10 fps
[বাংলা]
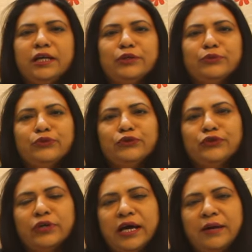এবং
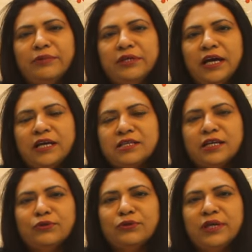আমি আশা
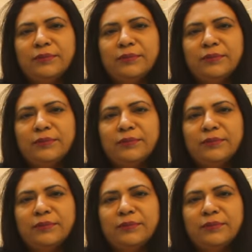করি